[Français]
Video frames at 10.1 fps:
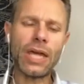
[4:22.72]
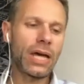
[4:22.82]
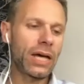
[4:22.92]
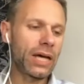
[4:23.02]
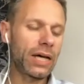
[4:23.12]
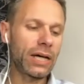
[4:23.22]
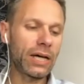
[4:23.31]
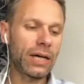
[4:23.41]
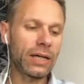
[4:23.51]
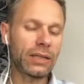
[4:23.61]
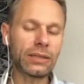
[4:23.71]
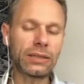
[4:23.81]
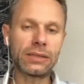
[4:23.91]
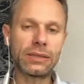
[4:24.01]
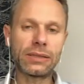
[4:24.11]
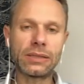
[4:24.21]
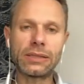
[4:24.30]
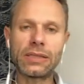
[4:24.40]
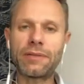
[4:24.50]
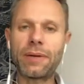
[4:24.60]
Euh,
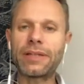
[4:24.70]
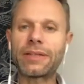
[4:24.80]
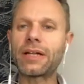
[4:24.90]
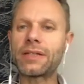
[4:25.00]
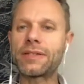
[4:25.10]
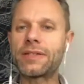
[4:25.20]
ce qui va m'intéresser,